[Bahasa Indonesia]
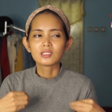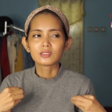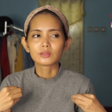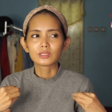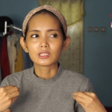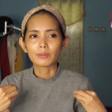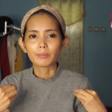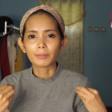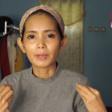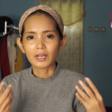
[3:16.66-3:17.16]

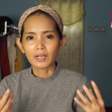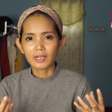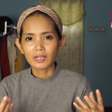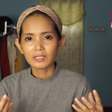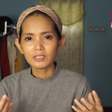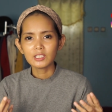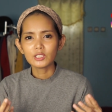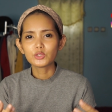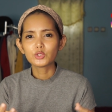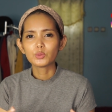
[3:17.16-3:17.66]
setiap
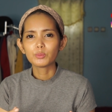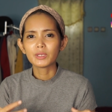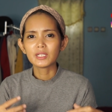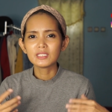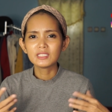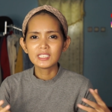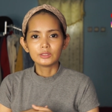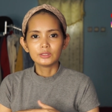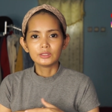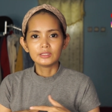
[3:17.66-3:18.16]
makan ya cuma
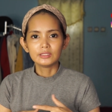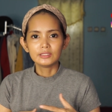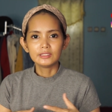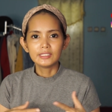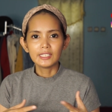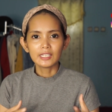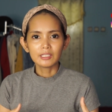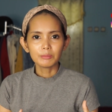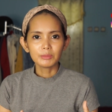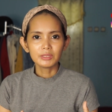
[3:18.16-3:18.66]

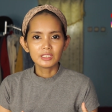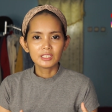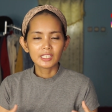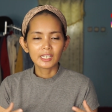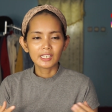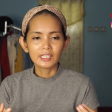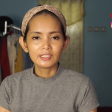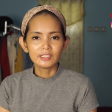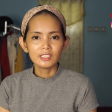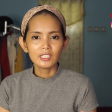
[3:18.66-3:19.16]
dan
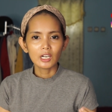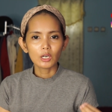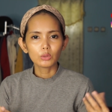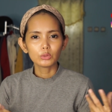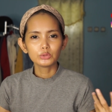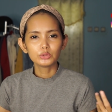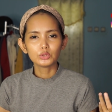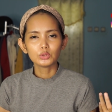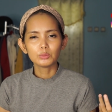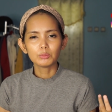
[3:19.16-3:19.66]
menjadi
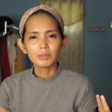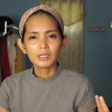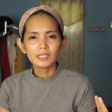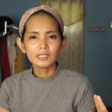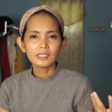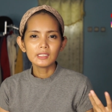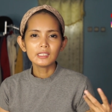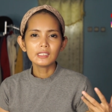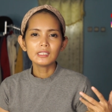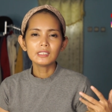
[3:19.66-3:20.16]
aku cuma
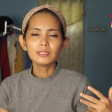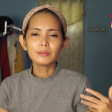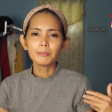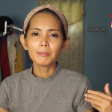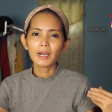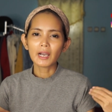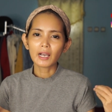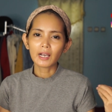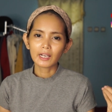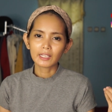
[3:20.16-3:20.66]

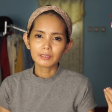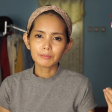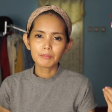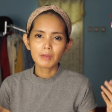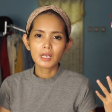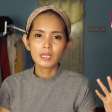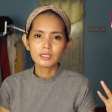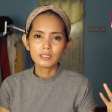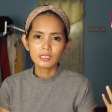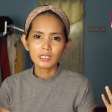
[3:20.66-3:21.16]
makan
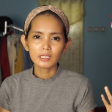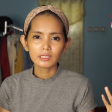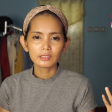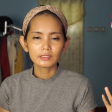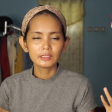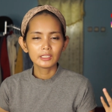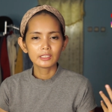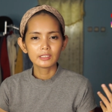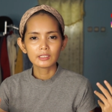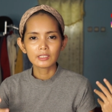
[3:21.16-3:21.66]
banyak
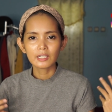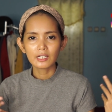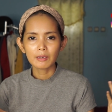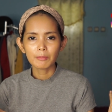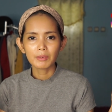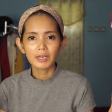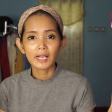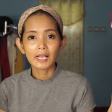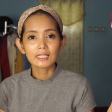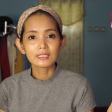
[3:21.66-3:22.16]
dan enggak
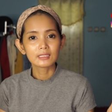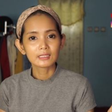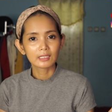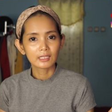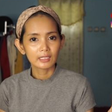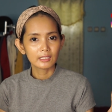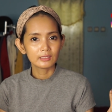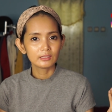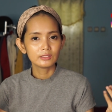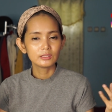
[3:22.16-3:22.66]

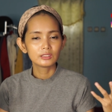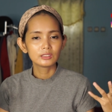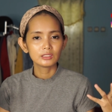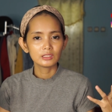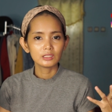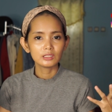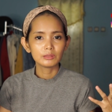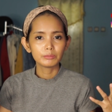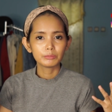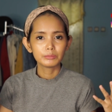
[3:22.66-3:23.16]
menghasilkan
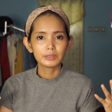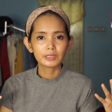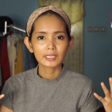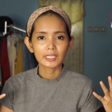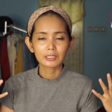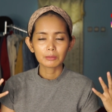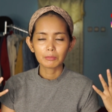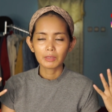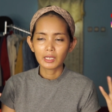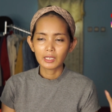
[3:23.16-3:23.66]
si
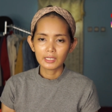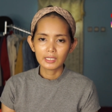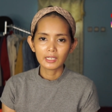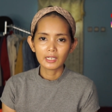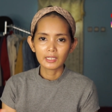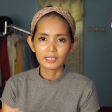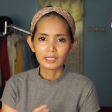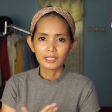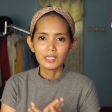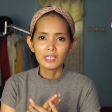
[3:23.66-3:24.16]
berat
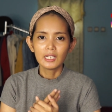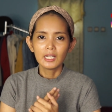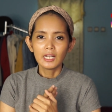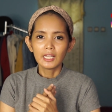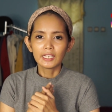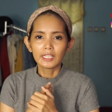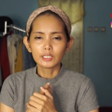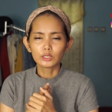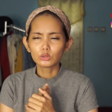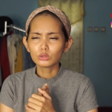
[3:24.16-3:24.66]
badan.
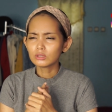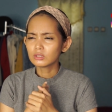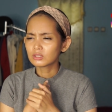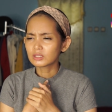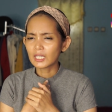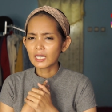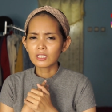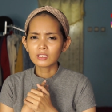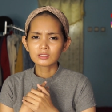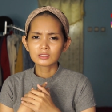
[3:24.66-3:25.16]
Nah itu
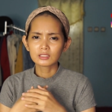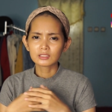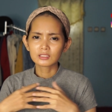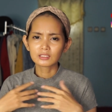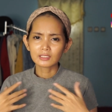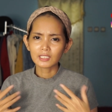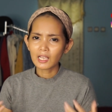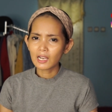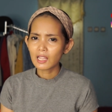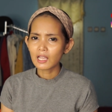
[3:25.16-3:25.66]
entah
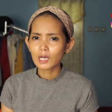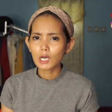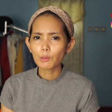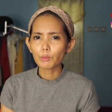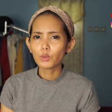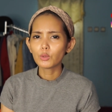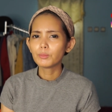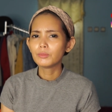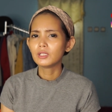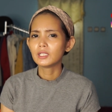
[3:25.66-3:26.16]
terserahlah
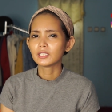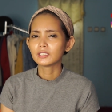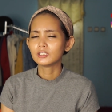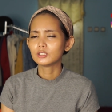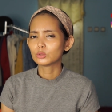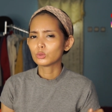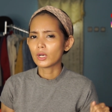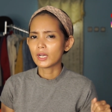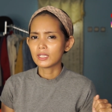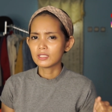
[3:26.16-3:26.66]
kamu bilang
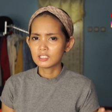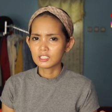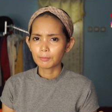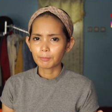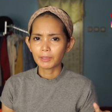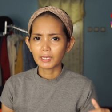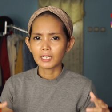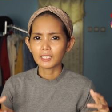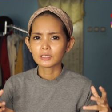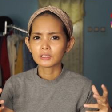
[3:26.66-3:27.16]
itu
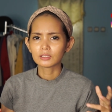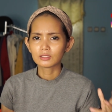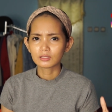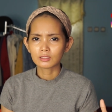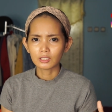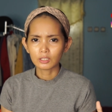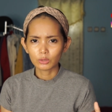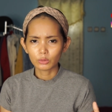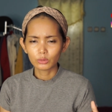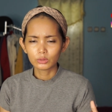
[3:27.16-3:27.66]
ajab
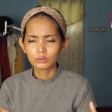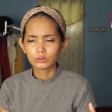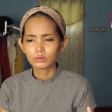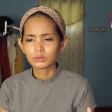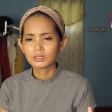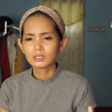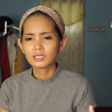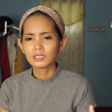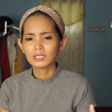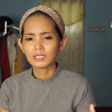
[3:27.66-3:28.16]
atau
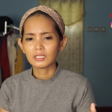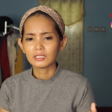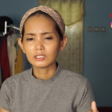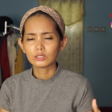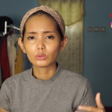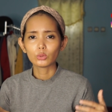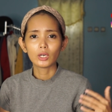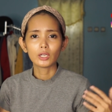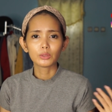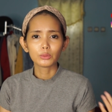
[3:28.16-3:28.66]
juga
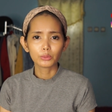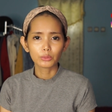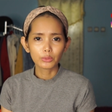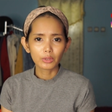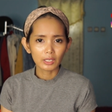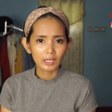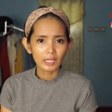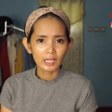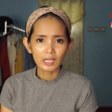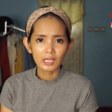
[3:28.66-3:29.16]
itu
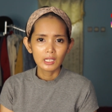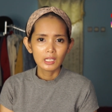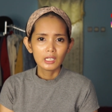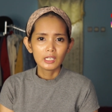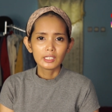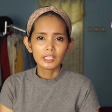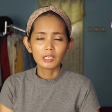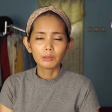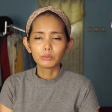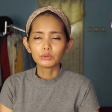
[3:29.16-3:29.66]
anugerah
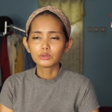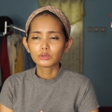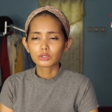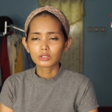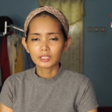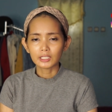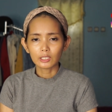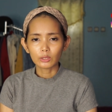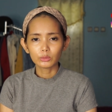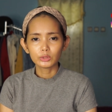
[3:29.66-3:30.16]
yang menurut
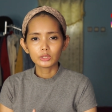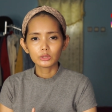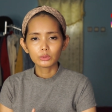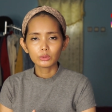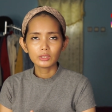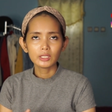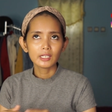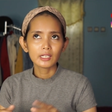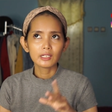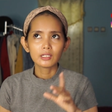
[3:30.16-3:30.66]
aku
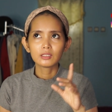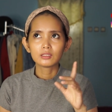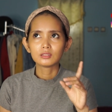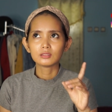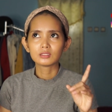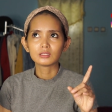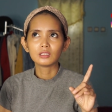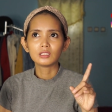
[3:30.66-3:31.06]
itu ya